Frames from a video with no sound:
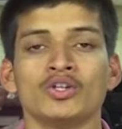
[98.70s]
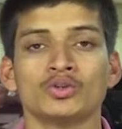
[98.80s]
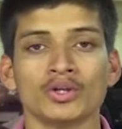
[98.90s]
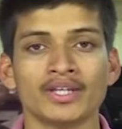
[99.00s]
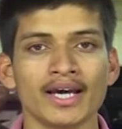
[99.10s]

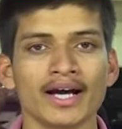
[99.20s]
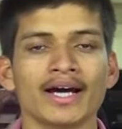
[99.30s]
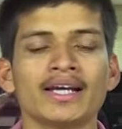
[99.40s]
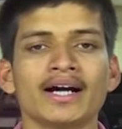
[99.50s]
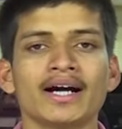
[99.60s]
तो ये
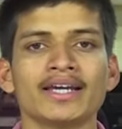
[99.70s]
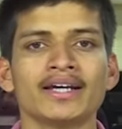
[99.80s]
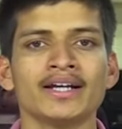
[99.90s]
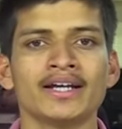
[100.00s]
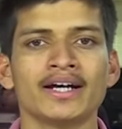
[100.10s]
कहीं ना कहीं
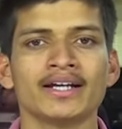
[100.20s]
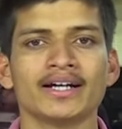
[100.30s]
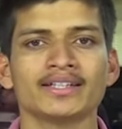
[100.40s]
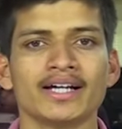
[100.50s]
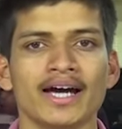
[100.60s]
इंडिकेट
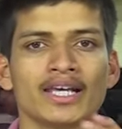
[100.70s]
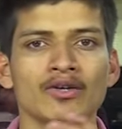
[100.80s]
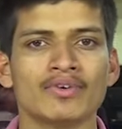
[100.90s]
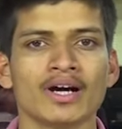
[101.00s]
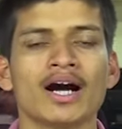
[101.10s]
करता है कि
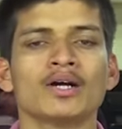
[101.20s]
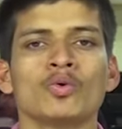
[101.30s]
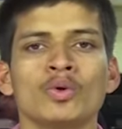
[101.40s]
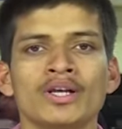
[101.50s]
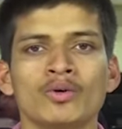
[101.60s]
विराट
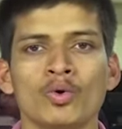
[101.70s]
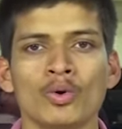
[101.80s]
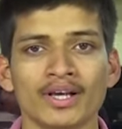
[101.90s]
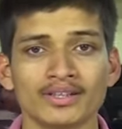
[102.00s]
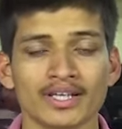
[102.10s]
कोहली
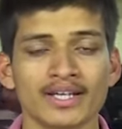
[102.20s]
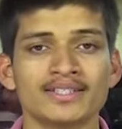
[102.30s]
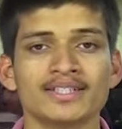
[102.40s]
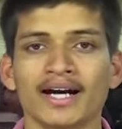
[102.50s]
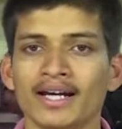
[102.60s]
को एक
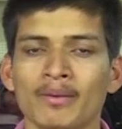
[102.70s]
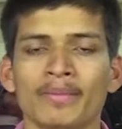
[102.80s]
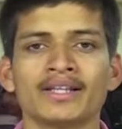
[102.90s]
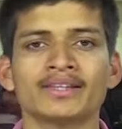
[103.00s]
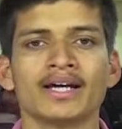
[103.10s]
तरीके से आइडल
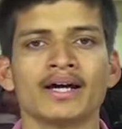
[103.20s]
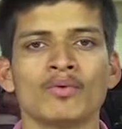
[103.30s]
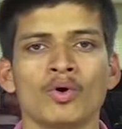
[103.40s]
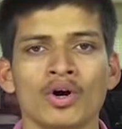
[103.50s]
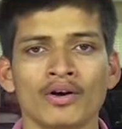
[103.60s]
मानते हैं
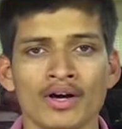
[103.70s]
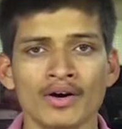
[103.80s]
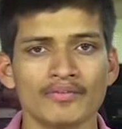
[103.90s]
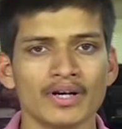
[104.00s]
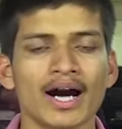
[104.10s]
वो और
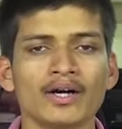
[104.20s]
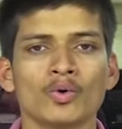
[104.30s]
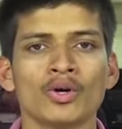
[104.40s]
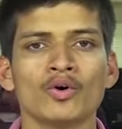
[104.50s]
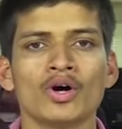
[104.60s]
विराट
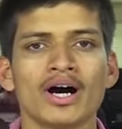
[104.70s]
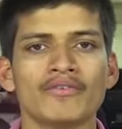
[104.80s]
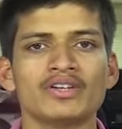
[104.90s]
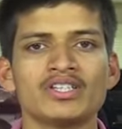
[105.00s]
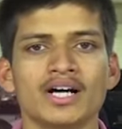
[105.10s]
कोहली को
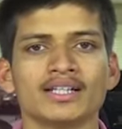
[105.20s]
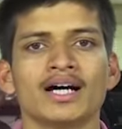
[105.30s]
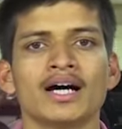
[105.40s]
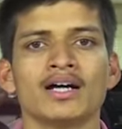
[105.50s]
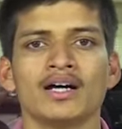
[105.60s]
काफ़ी ज़्यादा